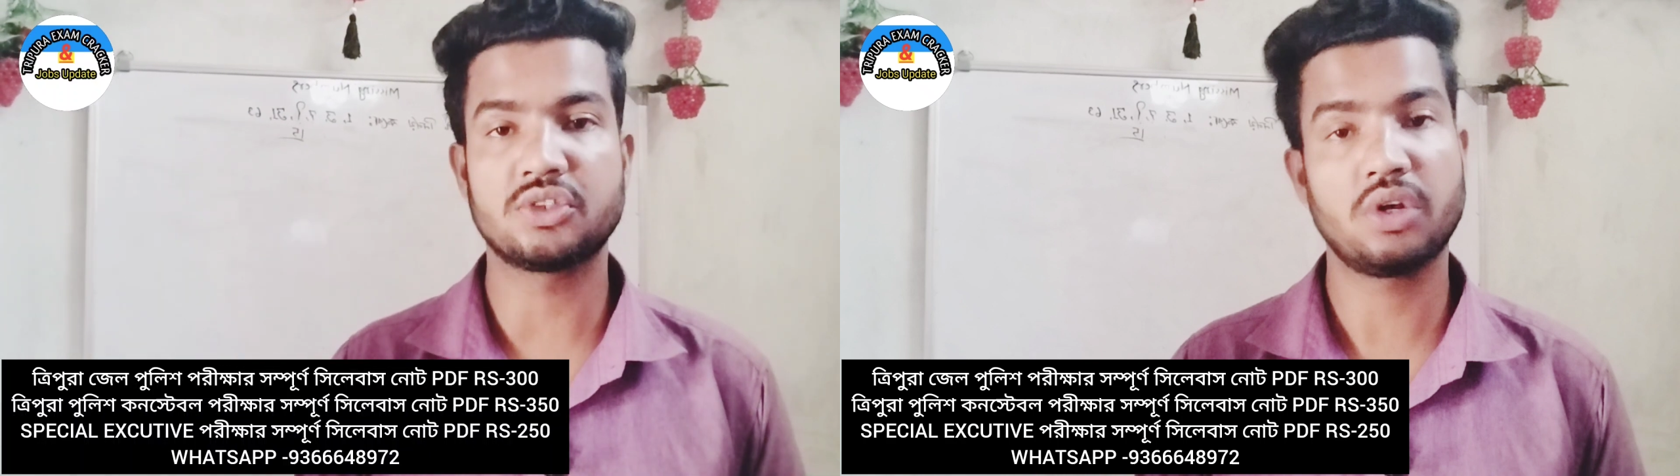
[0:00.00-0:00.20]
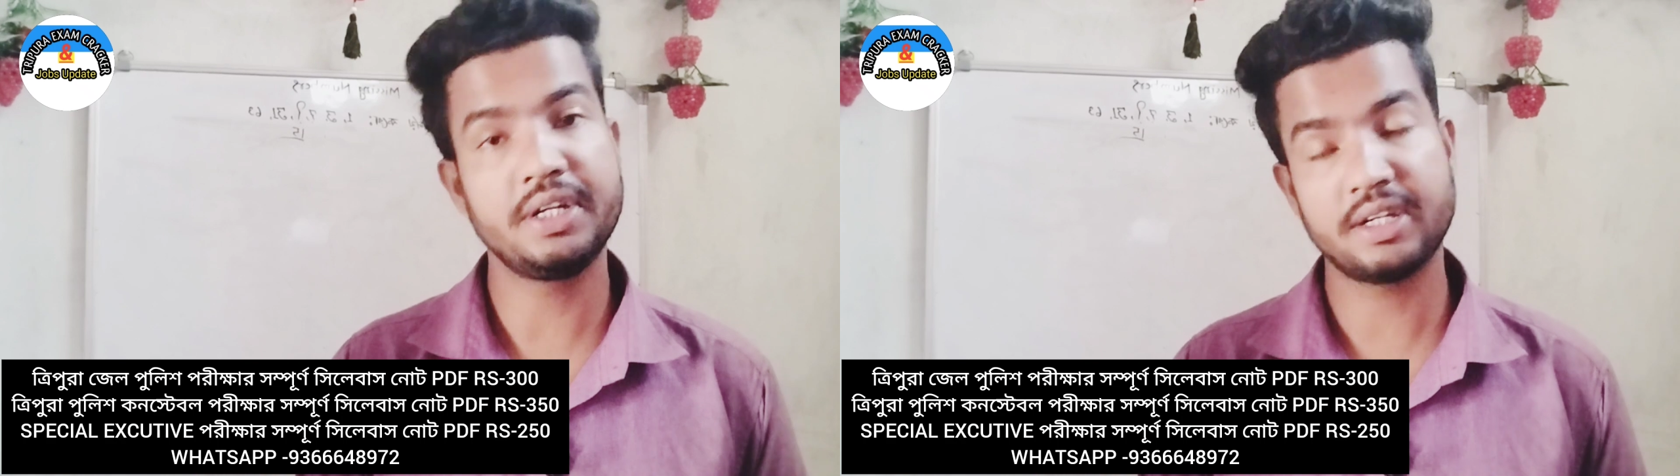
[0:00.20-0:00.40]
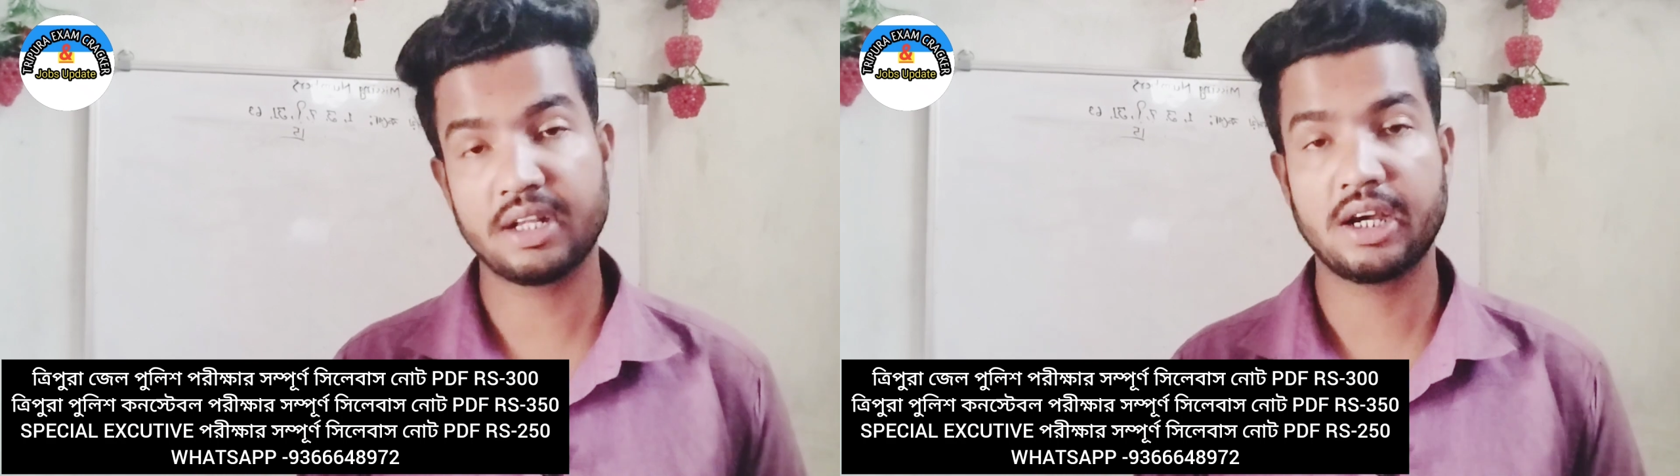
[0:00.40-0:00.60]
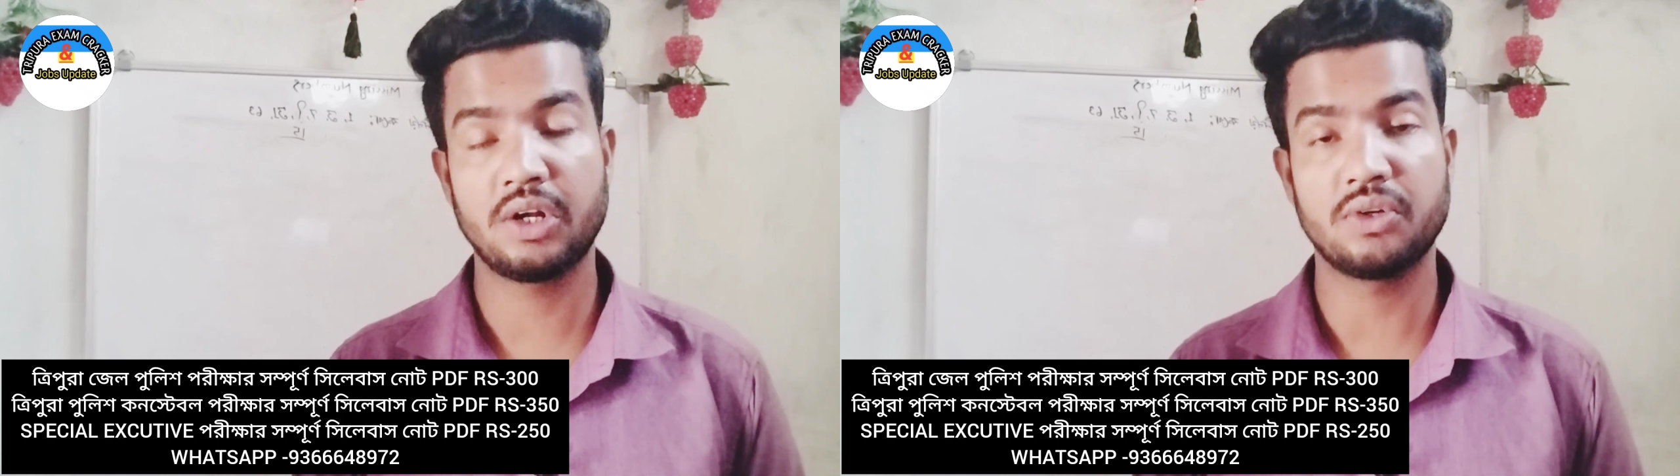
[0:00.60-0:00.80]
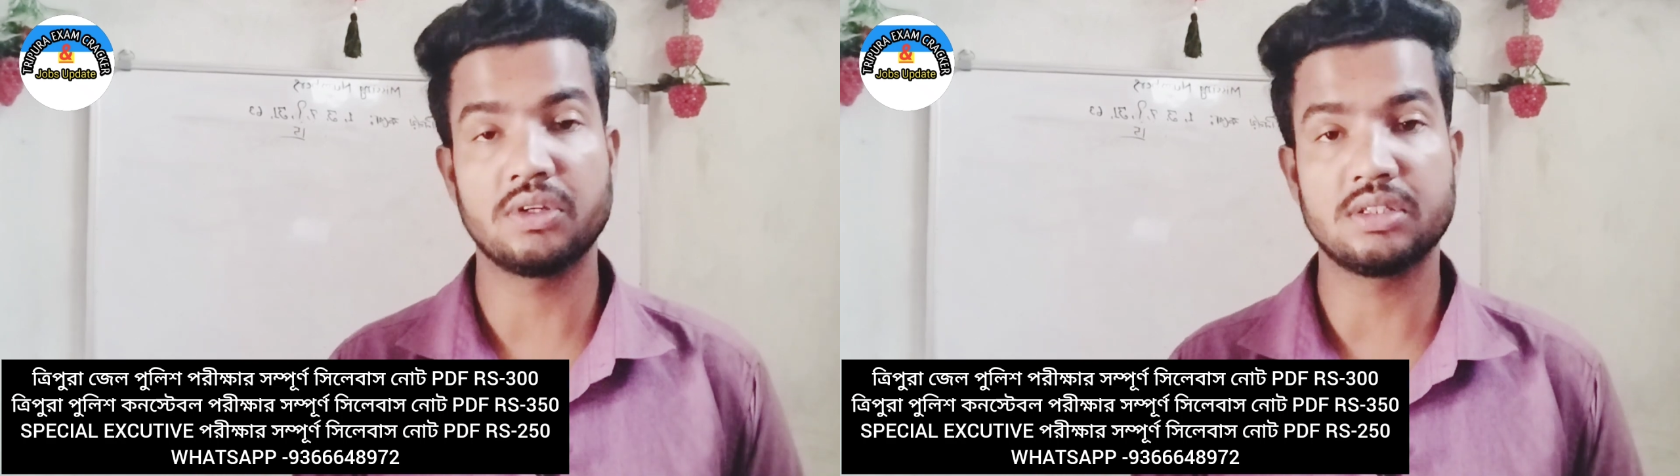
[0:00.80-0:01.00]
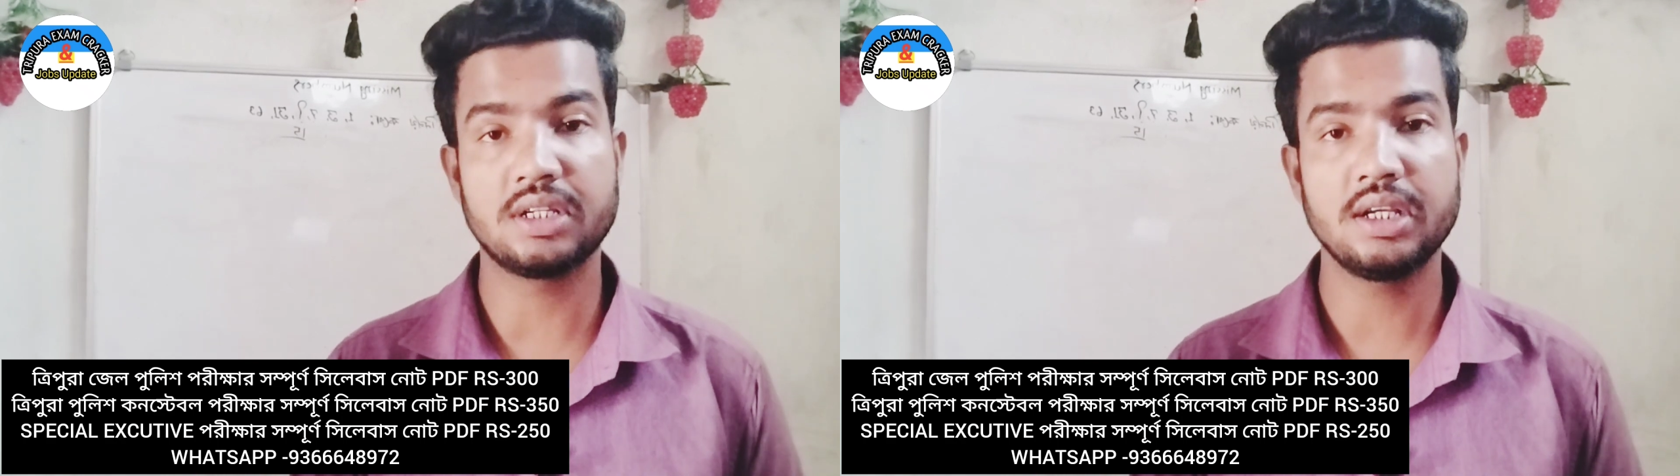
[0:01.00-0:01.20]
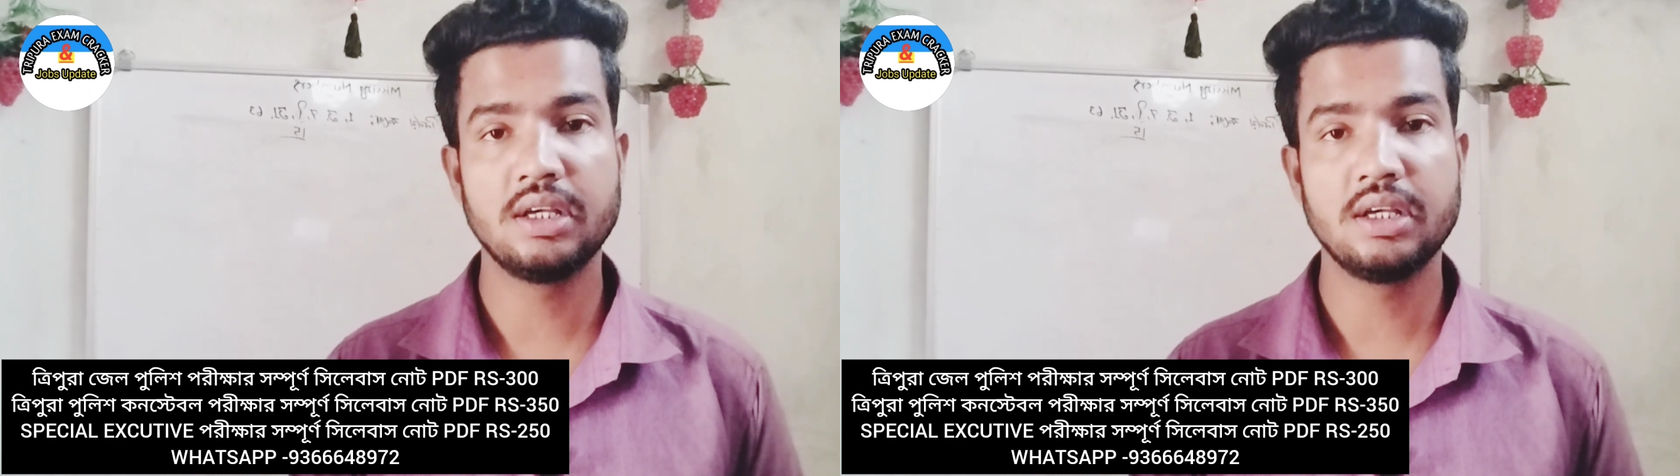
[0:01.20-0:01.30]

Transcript: সলিড একটা কারণ রয়েছে